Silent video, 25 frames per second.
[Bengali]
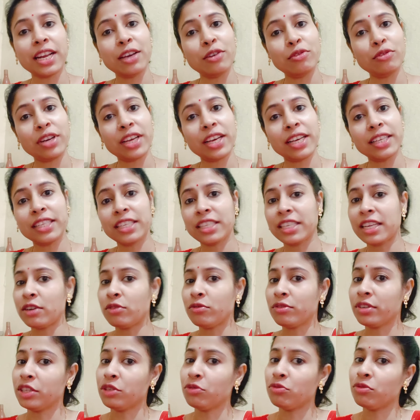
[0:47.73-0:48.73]
বিছানায় উঠে
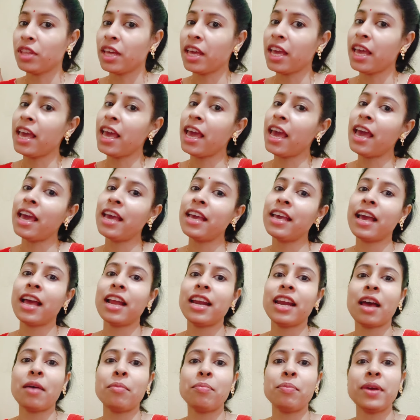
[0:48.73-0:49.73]
গেছে শেরু
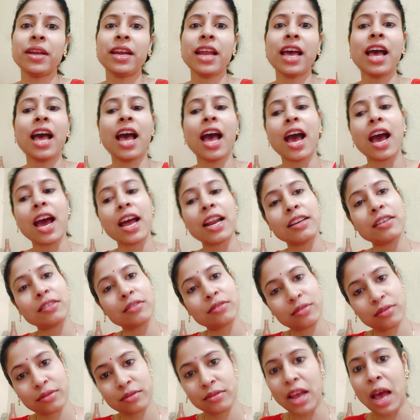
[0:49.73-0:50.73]
কিছুতেই আর নাববে না
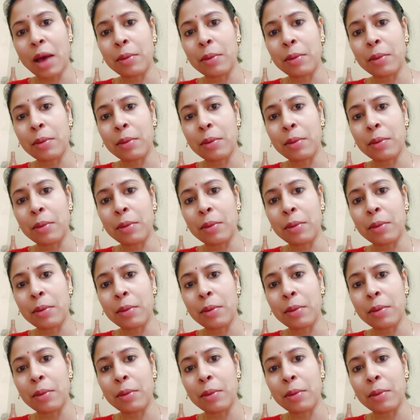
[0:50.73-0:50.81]
আর